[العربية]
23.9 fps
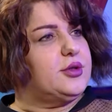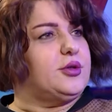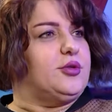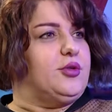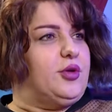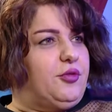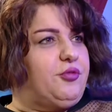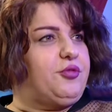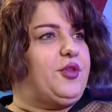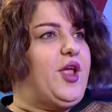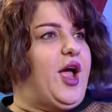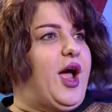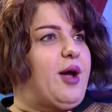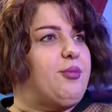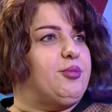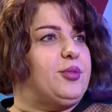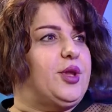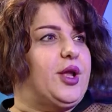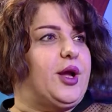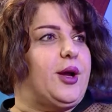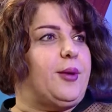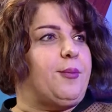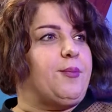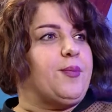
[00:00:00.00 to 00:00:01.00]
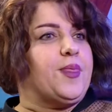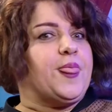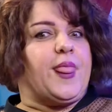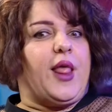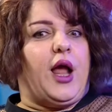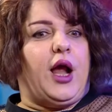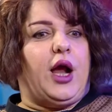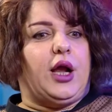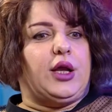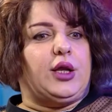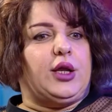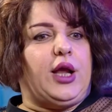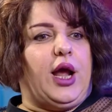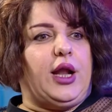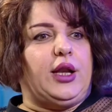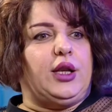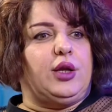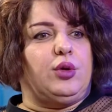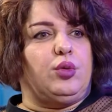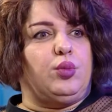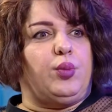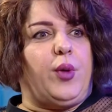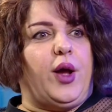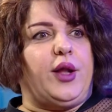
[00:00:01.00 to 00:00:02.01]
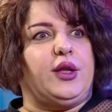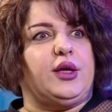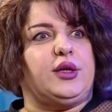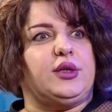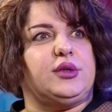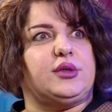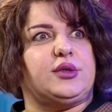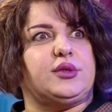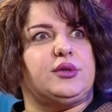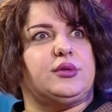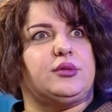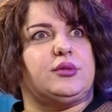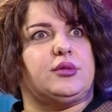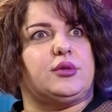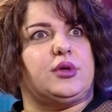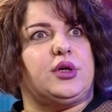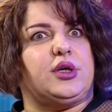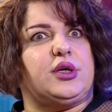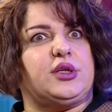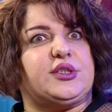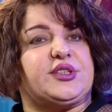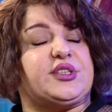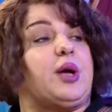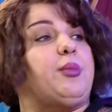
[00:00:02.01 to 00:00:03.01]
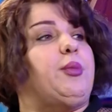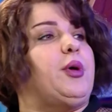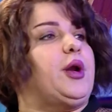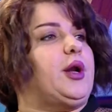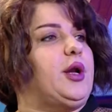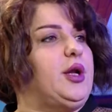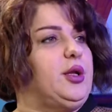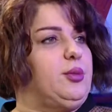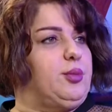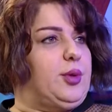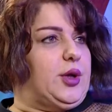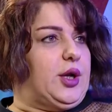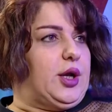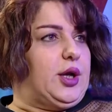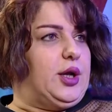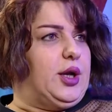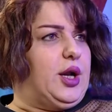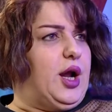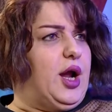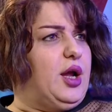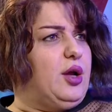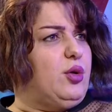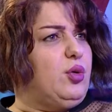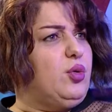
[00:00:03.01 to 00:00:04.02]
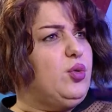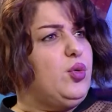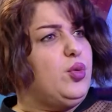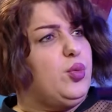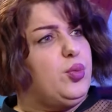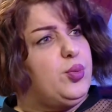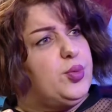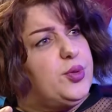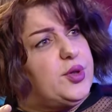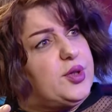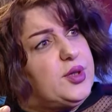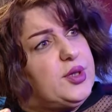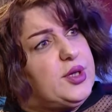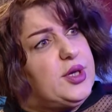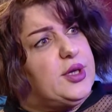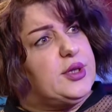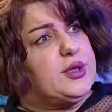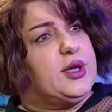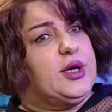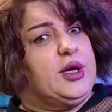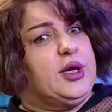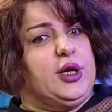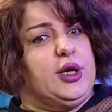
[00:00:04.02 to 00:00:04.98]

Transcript: وافتهمتها إيه، يعني وبعدين استمريت بالقرايه وابتديت